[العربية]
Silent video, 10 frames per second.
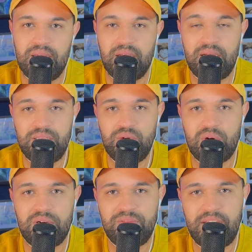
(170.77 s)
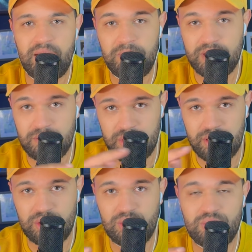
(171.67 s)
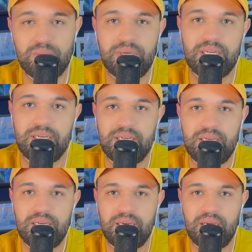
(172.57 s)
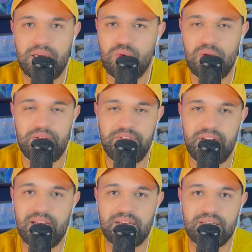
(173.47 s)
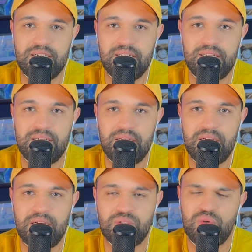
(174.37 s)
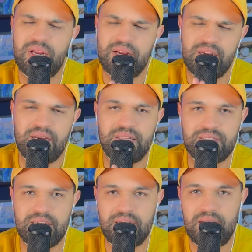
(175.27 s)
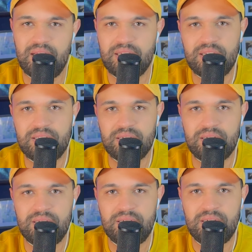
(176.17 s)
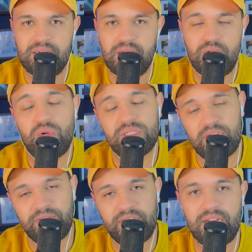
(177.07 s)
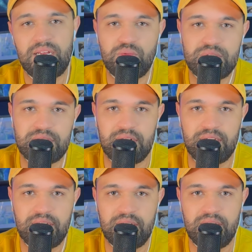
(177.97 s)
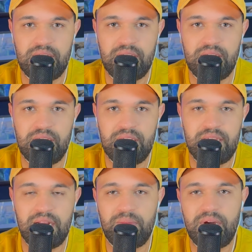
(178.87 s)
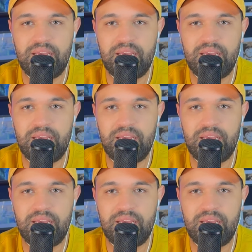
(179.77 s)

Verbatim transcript: غادي يوقف غيهبط من الطوموبيل يقول لها فين غادا غتقول لها راني غادا تاينا لاكادير يقول لها صافي يلا نوصلك يلا باغي